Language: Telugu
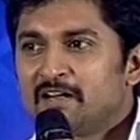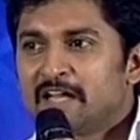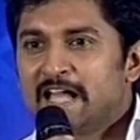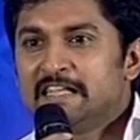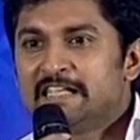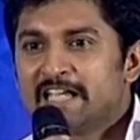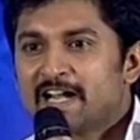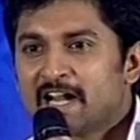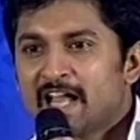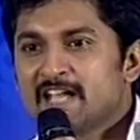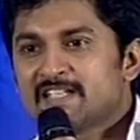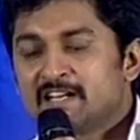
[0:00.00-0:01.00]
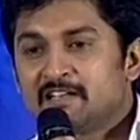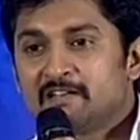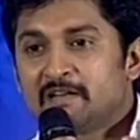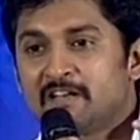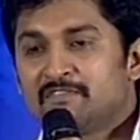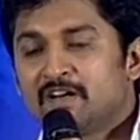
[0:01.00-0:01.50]
హెల్దీ అండ్ నైస్ అండ్
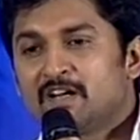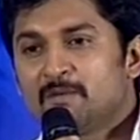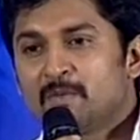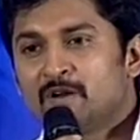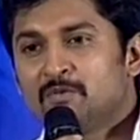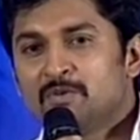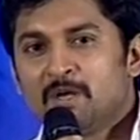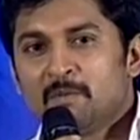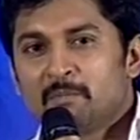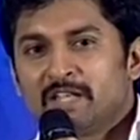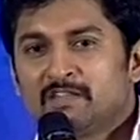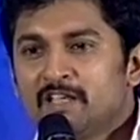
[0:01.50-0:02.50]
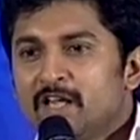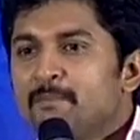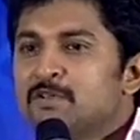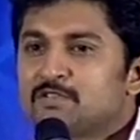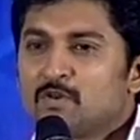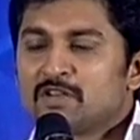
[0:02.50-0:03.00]
డెఫినెట్లీ మనం ప్రతి
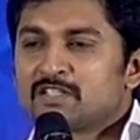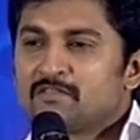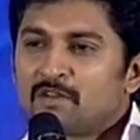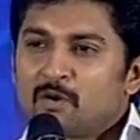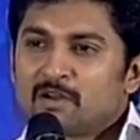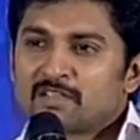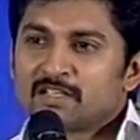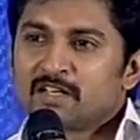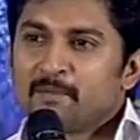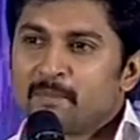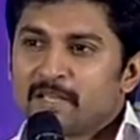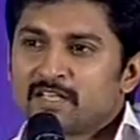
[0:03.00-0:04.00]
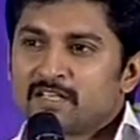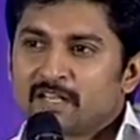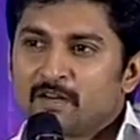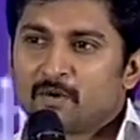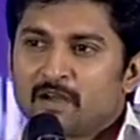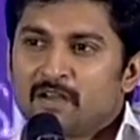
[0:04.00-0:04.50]
ఎపిసోడ్ చివర ఒక చిన్న మెసేజ్
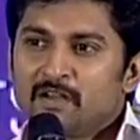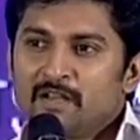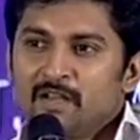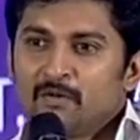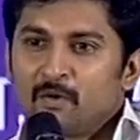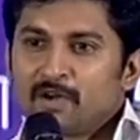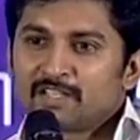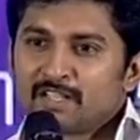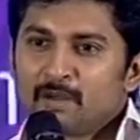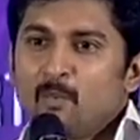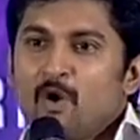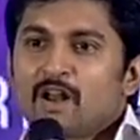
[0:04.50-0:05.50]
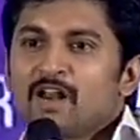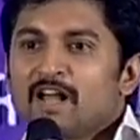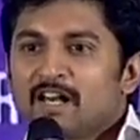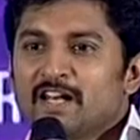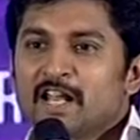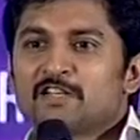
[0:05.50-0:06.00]
కానీ ఒక ఒక చిన్న మోరల్
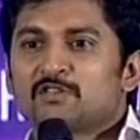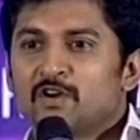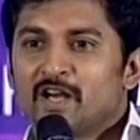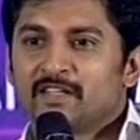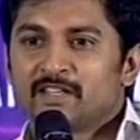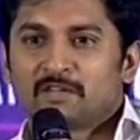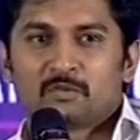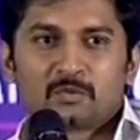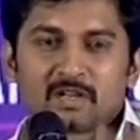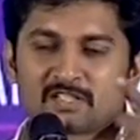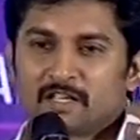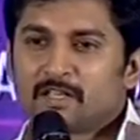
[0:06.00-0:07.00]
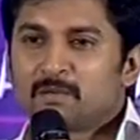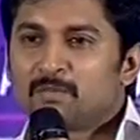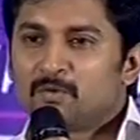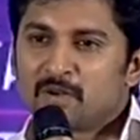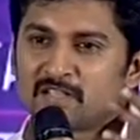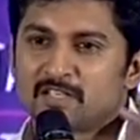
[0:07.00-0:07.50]
కానీ నేర్చుకోగలిగితే ఉన్న సందర్భం
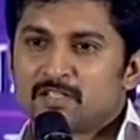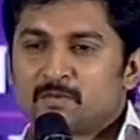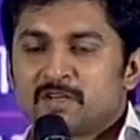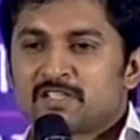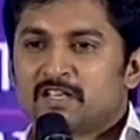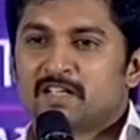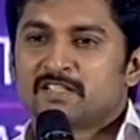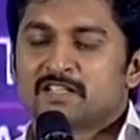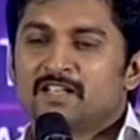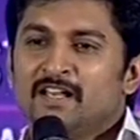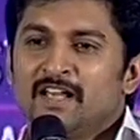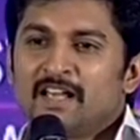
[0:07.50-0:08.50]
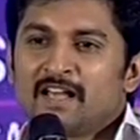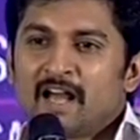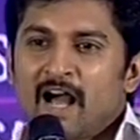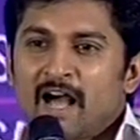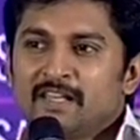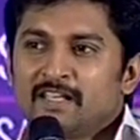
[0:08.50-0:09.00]
ఉన్న సిచ్యువేషన్ నుంచి
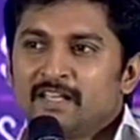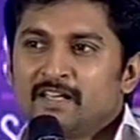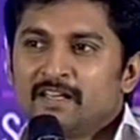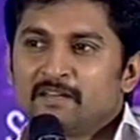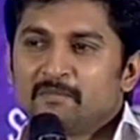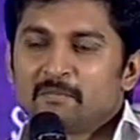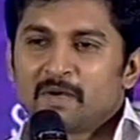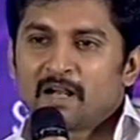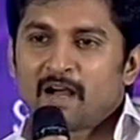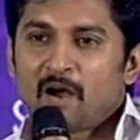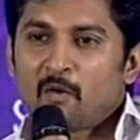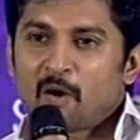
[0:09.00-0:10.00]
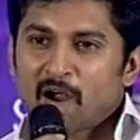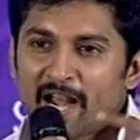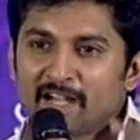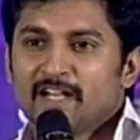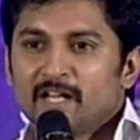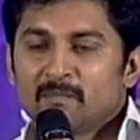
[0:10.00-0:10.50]
అది ఒక
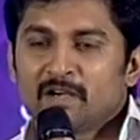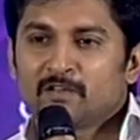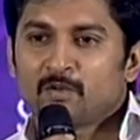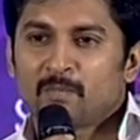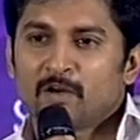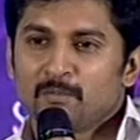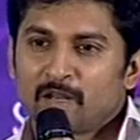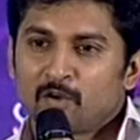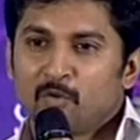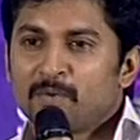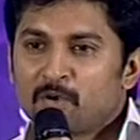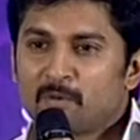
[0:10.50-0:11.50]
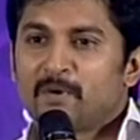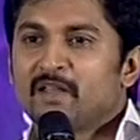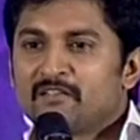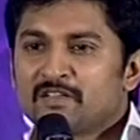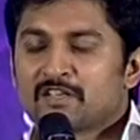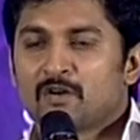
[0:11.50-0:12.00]
ఎంటర్టైన్మెంట్తో పాటు మనకు ఉపయోగపడే
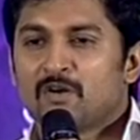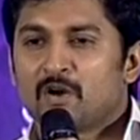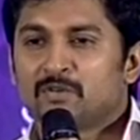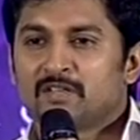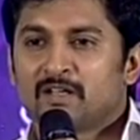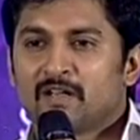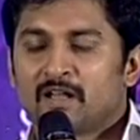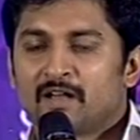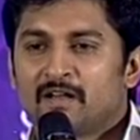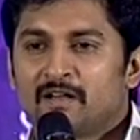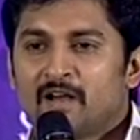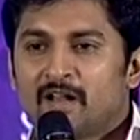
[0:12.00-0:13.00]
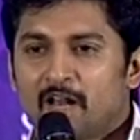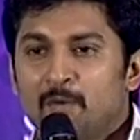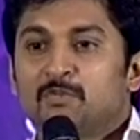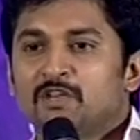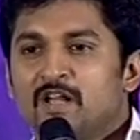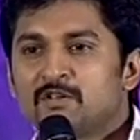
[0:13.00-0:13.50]
విషయం కూడా అవుతుందన్న
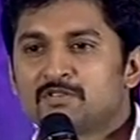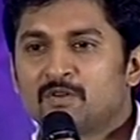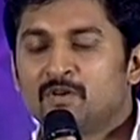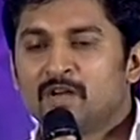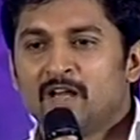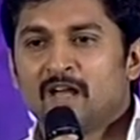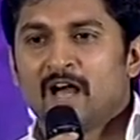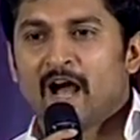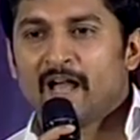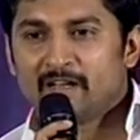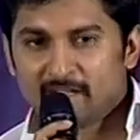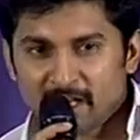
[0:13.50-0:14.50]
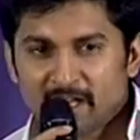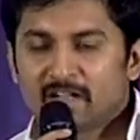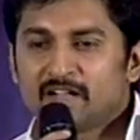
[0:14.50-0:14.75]
నమ్ముతున్నాను సో ఐ టేక్